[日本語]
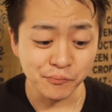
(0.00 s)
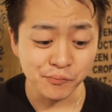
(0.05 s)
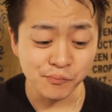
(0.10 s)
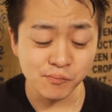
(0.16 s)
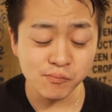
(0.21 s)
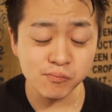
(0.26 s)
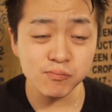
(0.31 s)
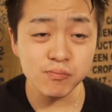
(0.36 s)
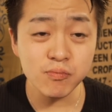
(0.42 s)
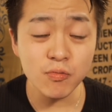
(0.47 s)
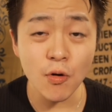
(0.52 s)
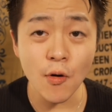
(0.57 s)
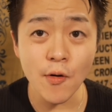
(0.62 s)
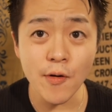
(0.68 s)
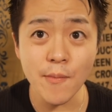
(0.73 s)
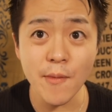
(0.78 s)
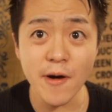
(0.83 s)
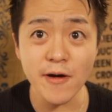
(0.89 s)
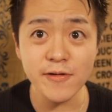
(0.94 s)
本
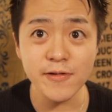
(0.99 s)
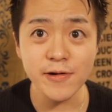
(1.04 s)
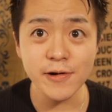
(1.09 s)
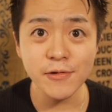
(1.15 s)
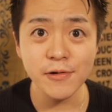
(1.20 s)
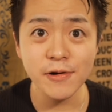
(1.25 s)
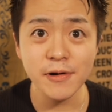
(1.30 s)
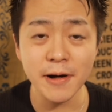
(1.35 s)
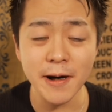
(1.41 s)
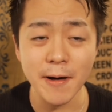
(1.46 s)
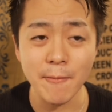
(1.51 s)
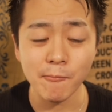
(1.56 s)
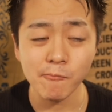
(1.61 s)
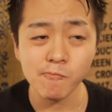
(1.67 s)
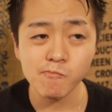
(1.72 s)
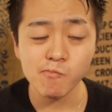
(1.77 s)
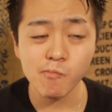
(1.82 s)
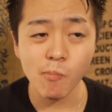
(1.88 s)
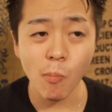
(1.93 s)
当にめっちゃ柔らかい。
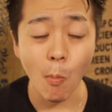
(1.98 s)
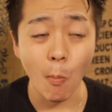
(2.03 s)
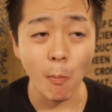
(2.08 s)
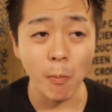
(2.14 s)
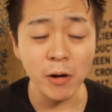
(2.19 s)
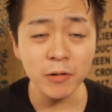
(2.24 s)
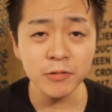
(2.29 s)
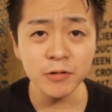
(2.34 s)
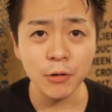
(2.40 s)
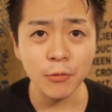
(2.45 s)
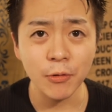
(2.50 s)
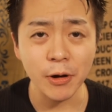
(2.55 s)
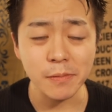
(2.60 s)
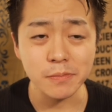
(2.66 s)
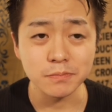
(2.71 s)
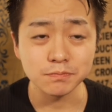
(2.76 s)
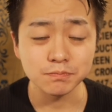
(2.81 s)
なんだこれ。